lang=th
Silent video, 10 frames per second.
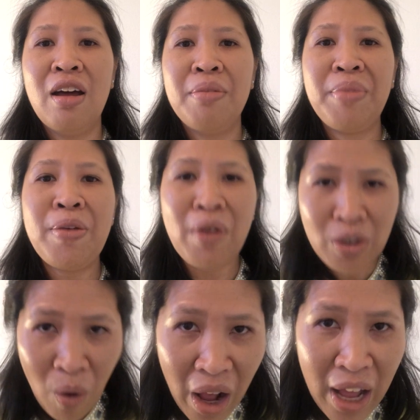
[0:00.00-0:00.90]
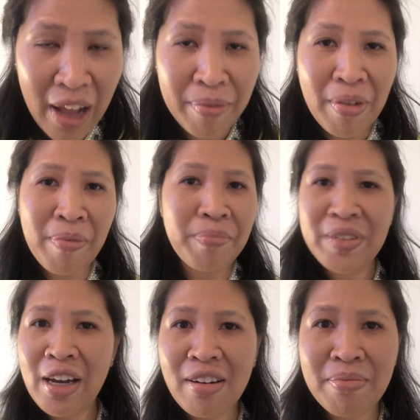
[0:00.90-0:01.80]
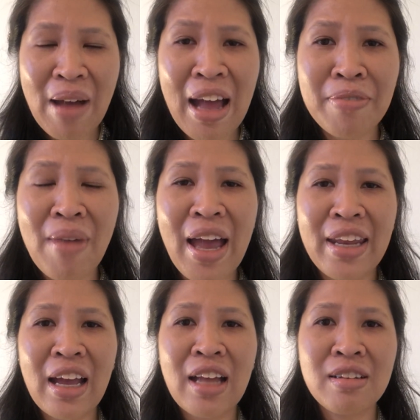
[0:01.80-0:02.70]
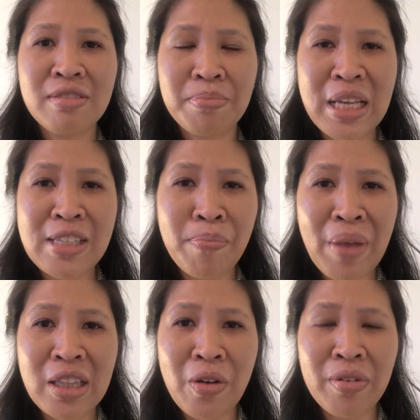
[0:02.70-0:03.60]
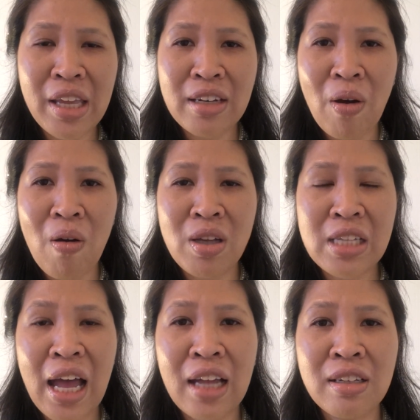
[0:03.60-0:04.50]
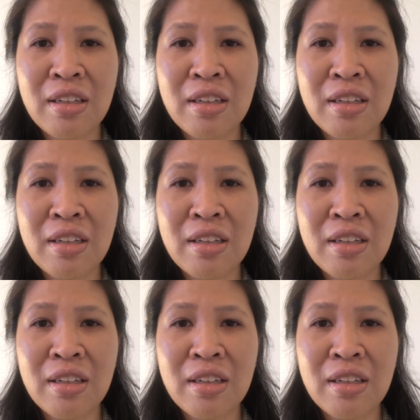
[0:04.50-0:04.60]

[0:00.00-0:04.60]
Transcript: มีบทความเยอะมากมายนะคะไม่จำเป็นต้องเรียนคอร์สนะคะ